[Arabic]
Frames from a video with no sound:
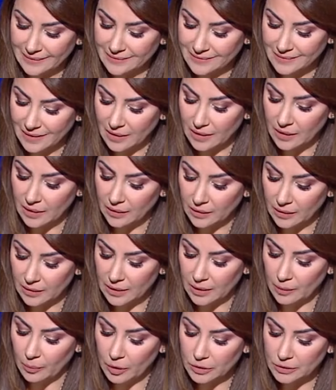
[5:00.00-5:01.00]
التلاقي
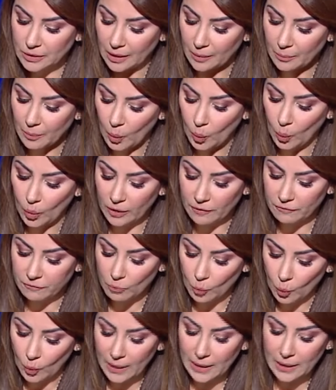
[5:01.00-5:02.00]
لوضع
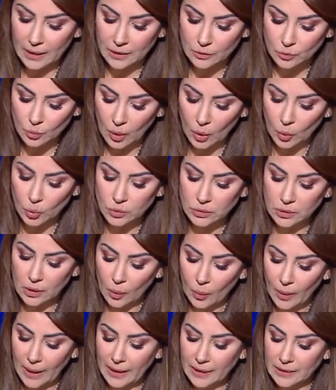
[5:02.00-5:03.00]
موقف موحد وخطة
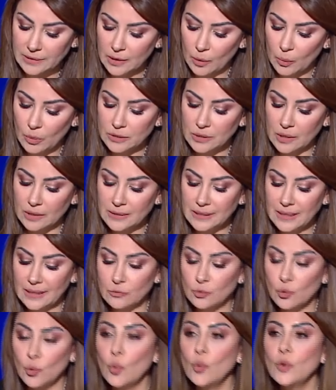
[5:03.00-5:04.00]
واحدة وطنية
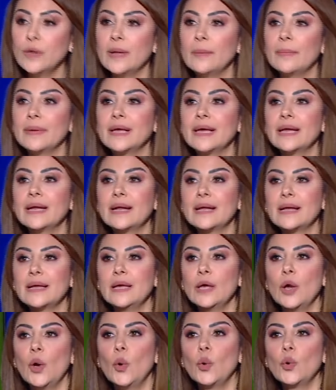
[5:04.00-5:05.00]
تكون
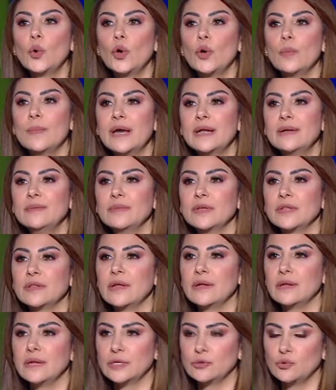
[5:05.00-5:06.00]
بتركي حكما
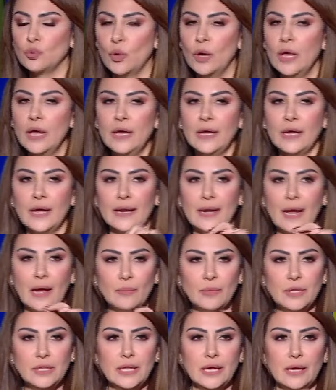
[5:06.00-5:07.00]
مظلته يعني
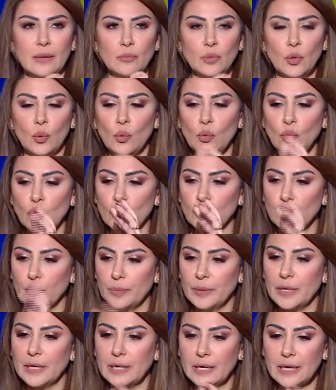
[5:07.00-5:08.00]
عم يدعم بيقول أنه
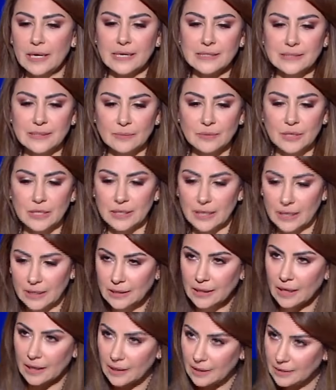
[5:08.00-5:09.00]
بتركي لازم
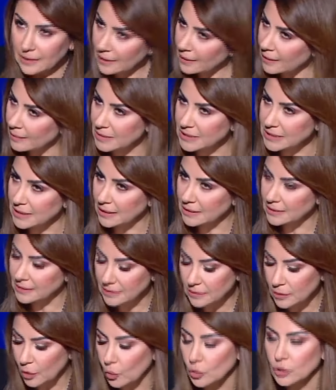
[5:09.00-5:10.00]
تدعينا كلنا
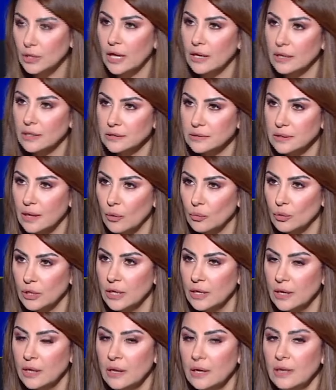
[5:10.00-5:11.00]
كمسيحيين نقعد على الطاولة
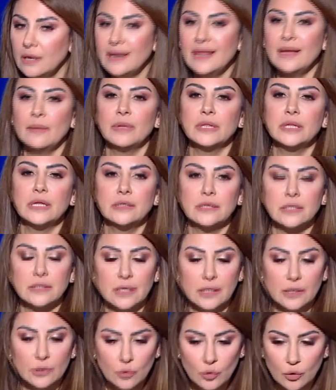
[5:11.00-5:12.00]
صحيح. ليه بدها
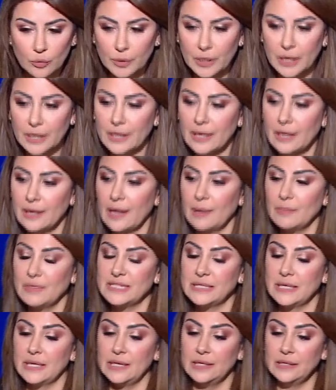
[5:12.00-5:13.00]
تدعيكم بتركي
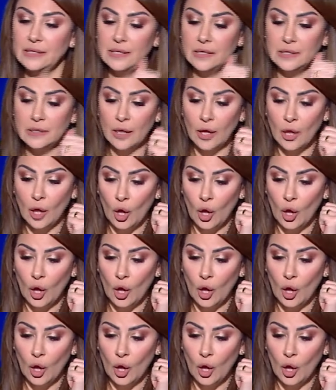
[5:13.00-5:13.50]
كمسيحيين